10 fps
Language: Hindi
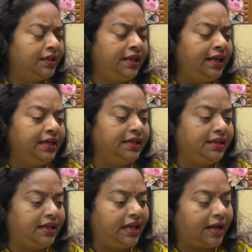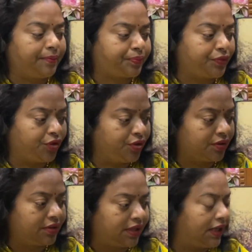नहीं ये आपको
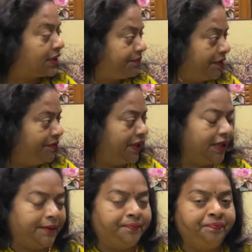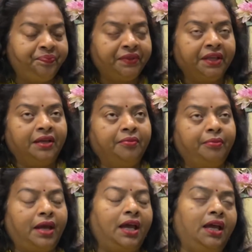गलत फहमी है
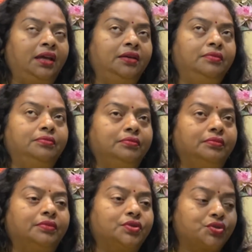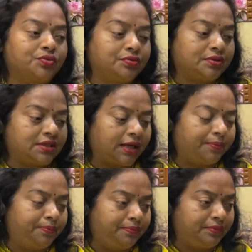मैं
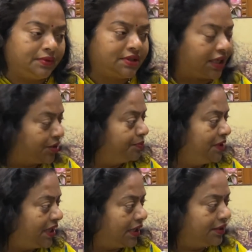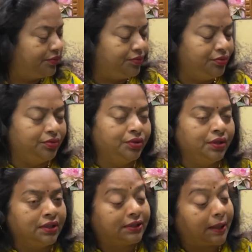जब जन्म लिया हूँ
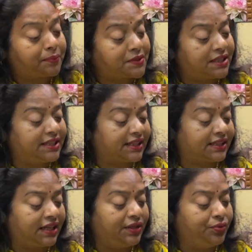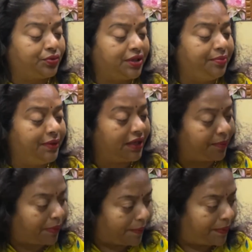तब से देख रही हूँ कि मेरा
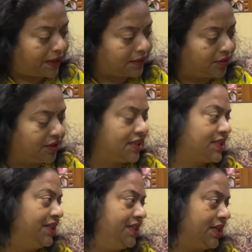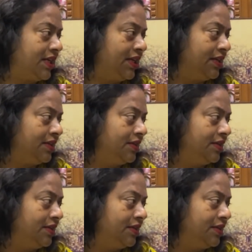पापा कांग्रेस लीडर है